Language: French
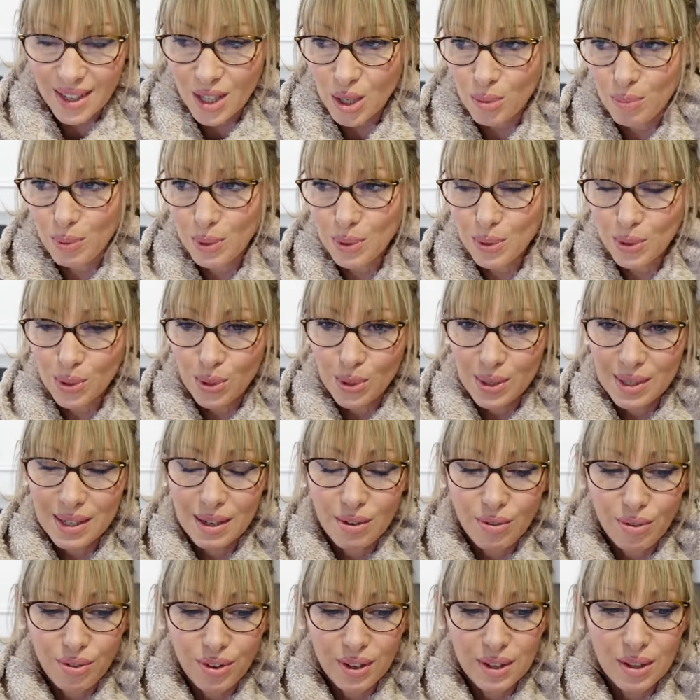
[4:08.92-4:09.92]
je pense que c'est
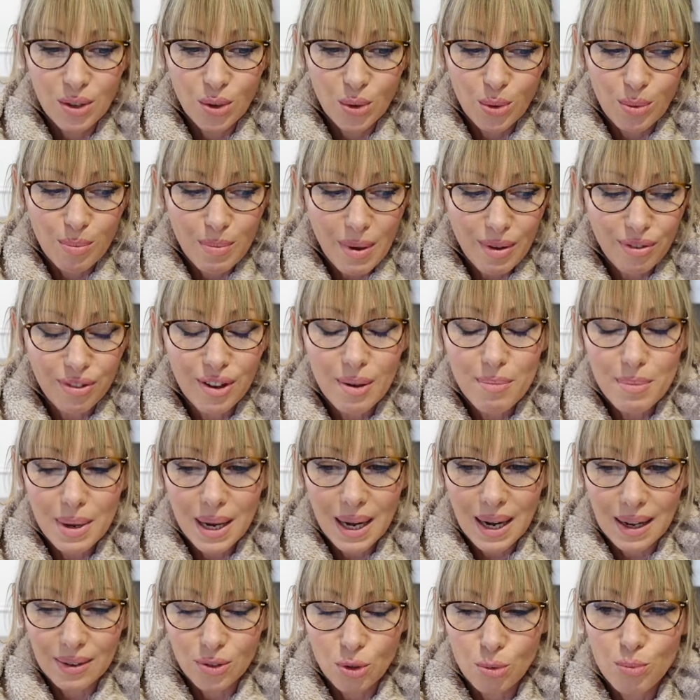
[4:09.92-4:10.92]
le fait de m'affamer
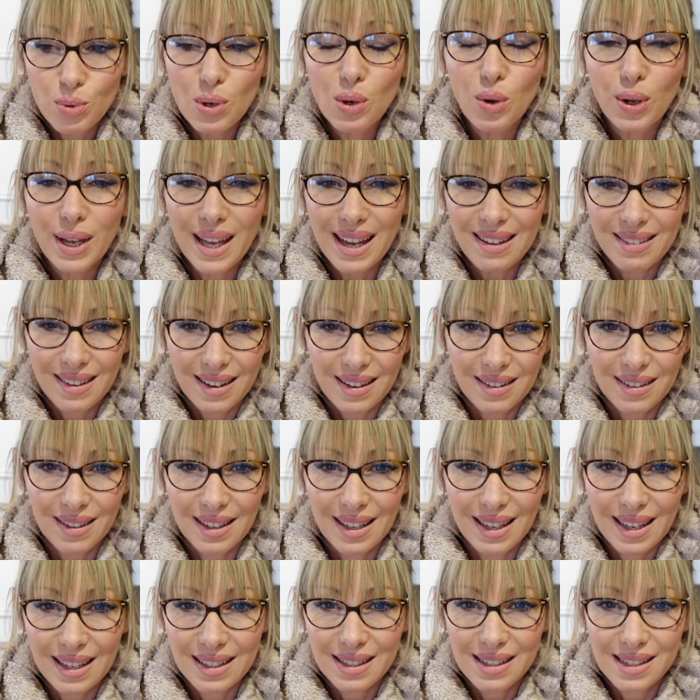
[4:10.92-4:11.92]
là, depuis le 4.
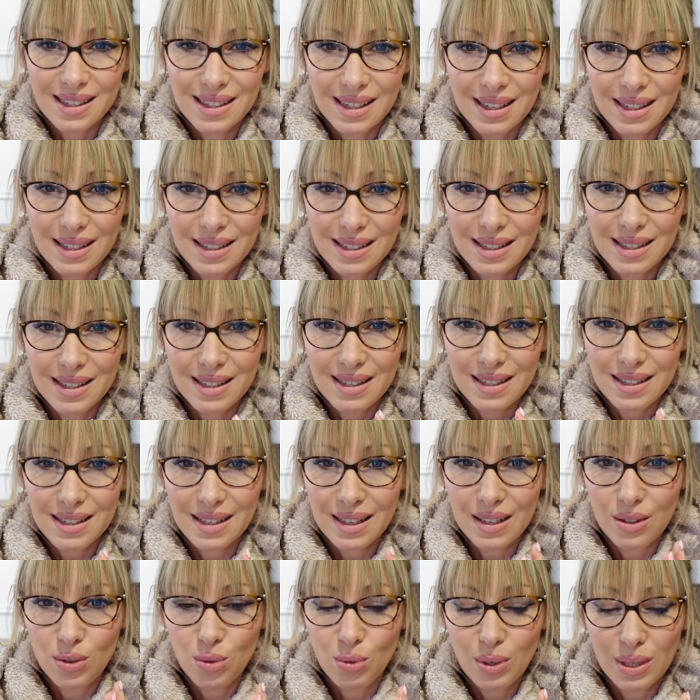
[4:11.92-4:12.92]
4, 5, 6,
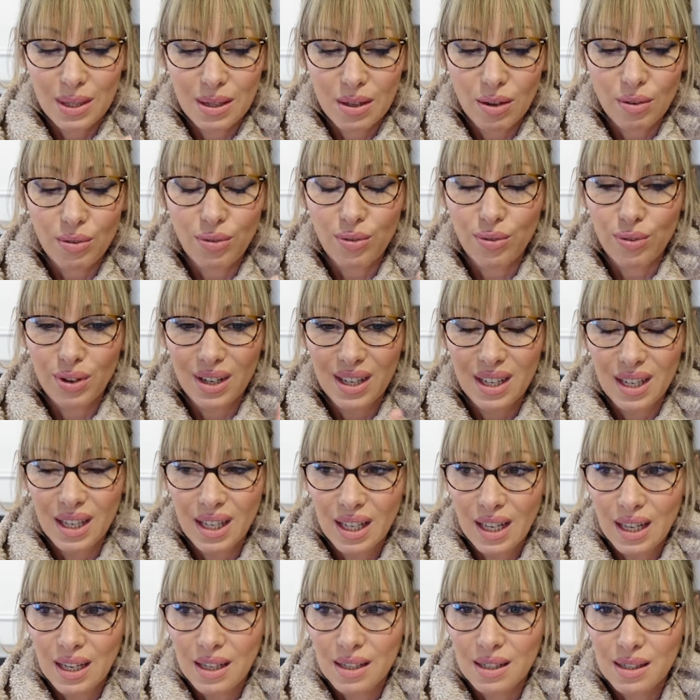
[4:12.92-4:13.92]
7, 8, 9.
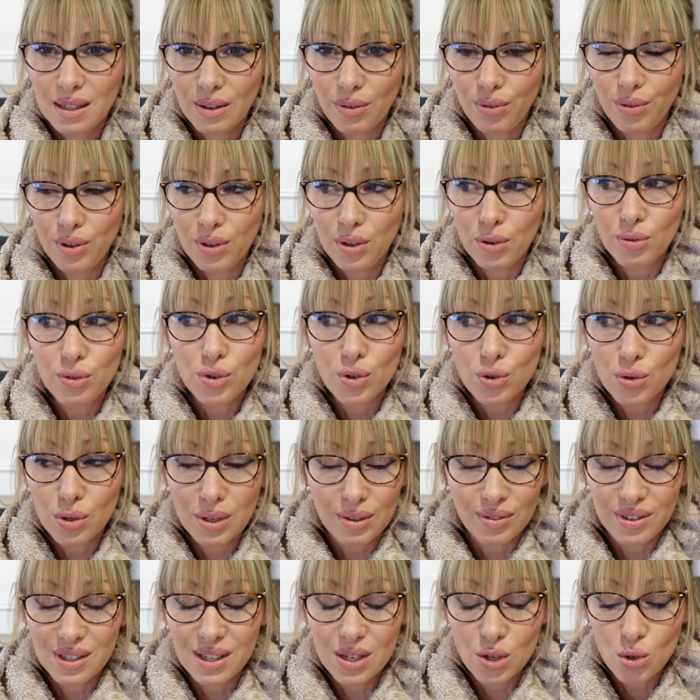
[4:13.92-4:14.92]
Ça fait, 9 jours, ça
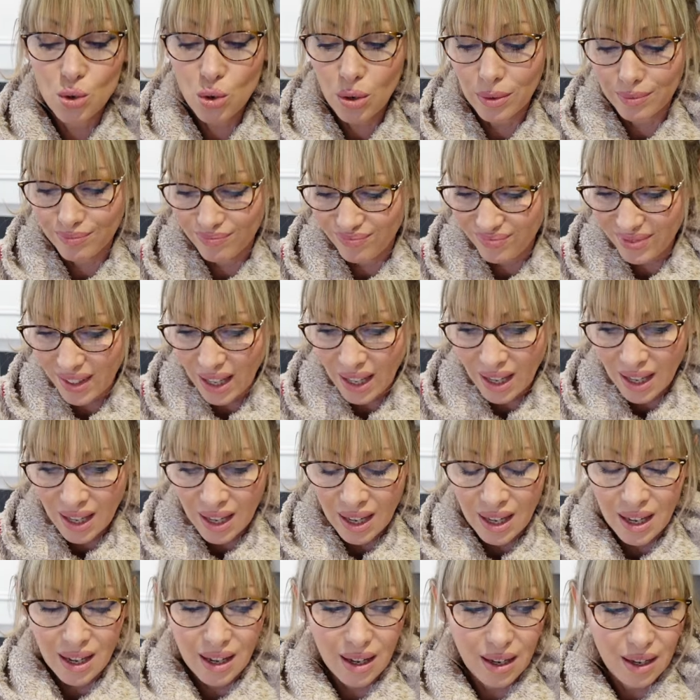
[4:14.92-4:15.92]
fait 6 jours
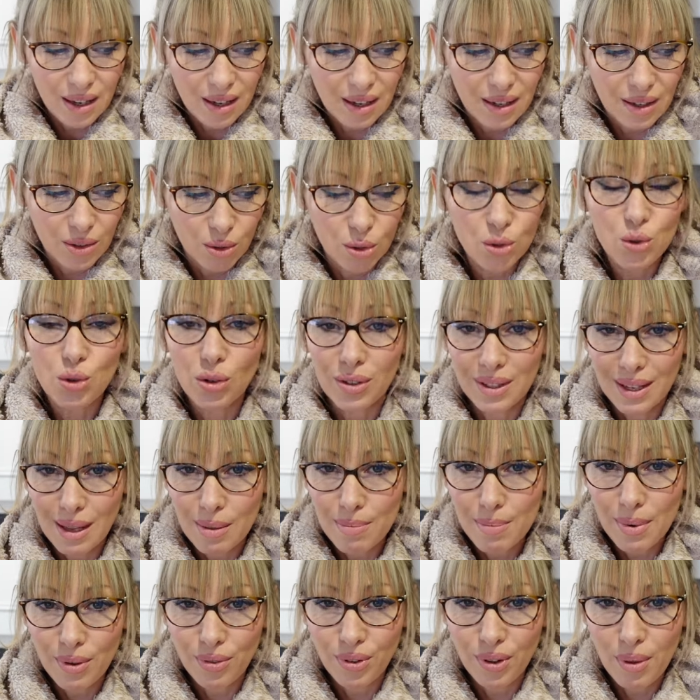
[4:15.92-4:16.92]
euh, que je suis en train
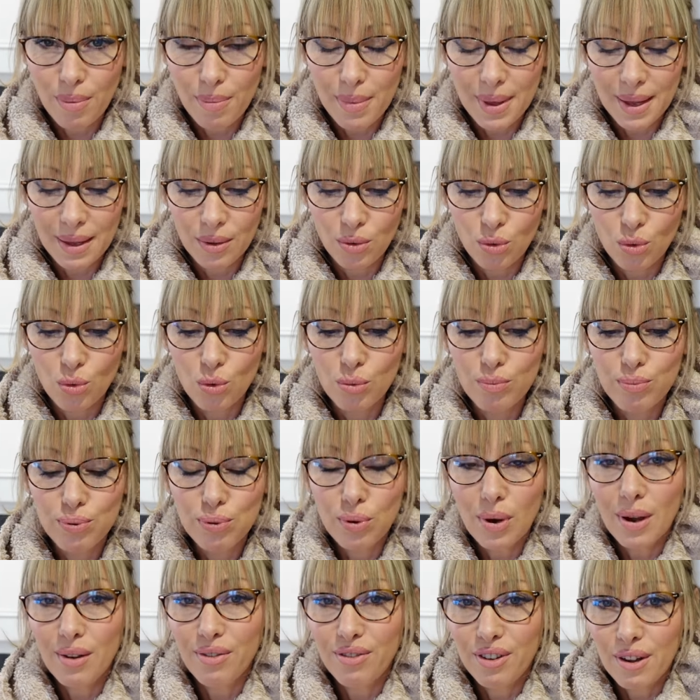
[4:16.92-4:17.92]
de m'affamer. Du coup,
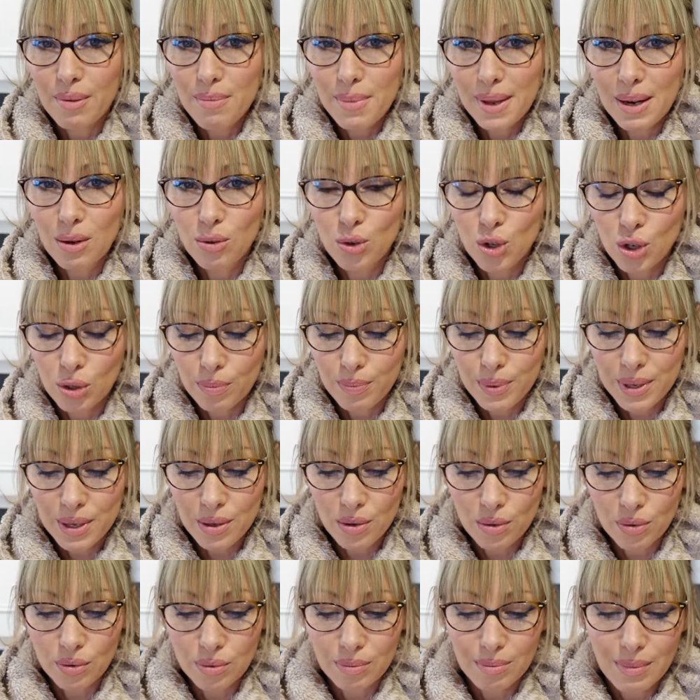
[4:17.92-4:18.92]
pour affamer le
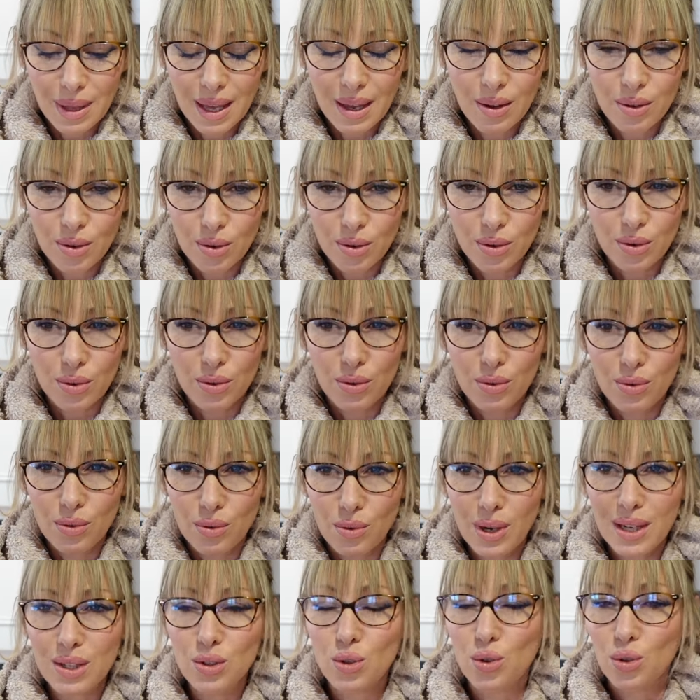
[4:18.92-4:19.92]
champignon, mais euh,
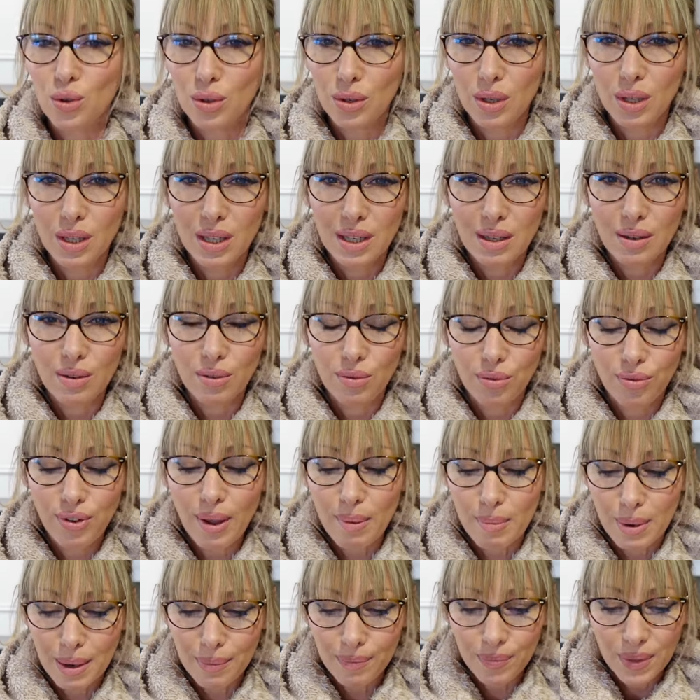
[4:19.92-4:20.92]
ouais, je suis
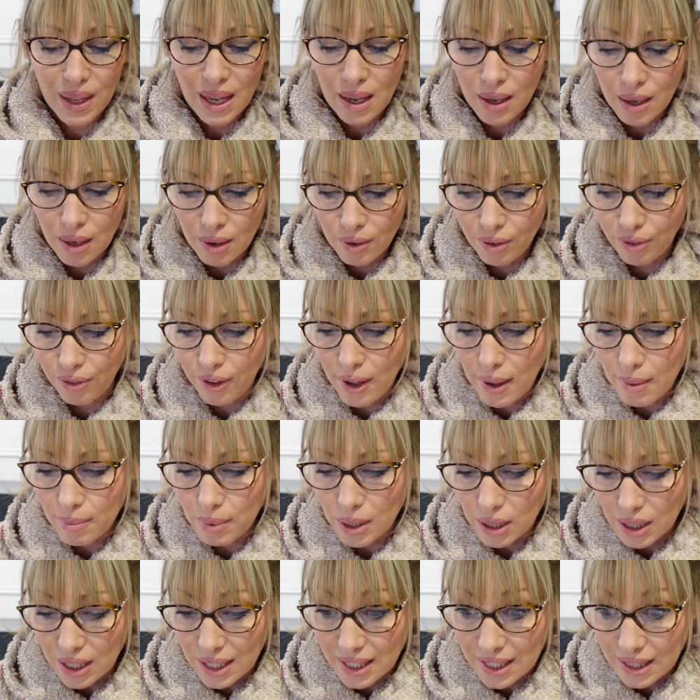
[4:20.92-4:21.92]
faible.
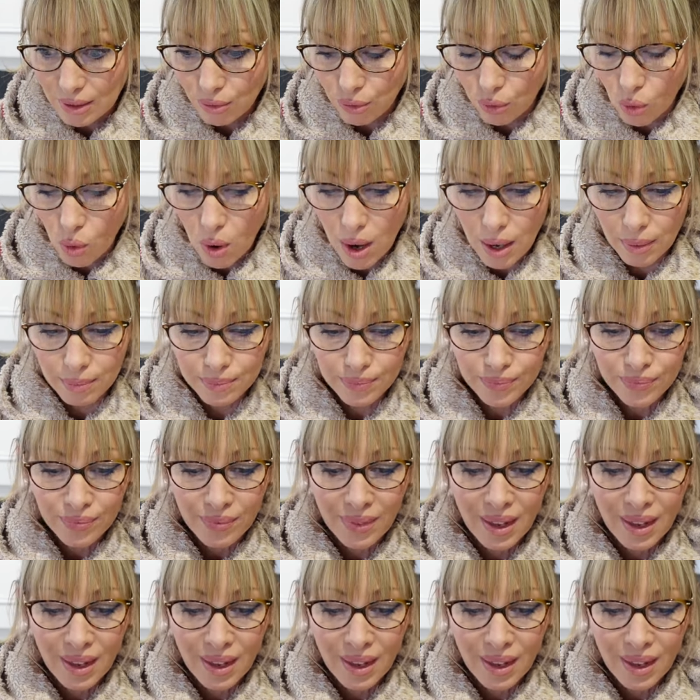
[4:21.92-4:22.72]
Faible et j'ai froid.